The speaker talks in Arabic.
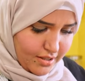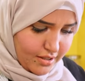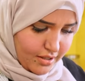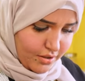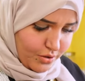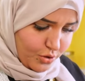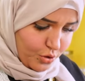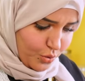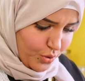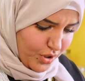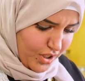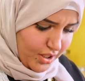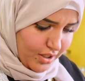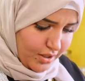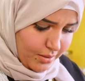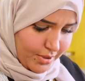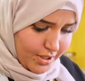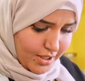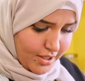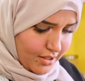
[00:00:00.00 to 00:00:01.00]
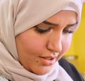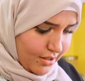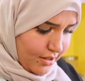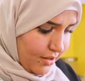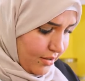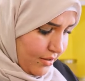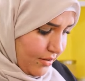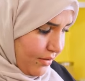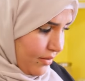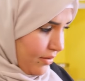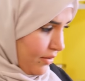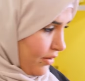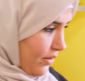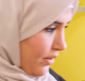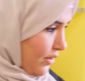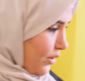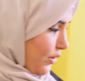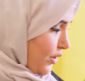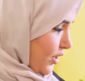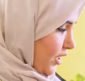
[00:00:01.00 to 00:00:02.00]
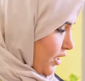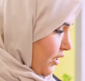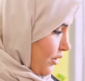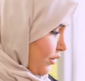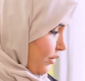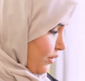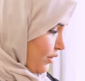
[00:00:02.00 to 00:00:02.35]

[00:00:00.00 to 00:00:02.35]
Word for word: نزيد شويه بس اوكي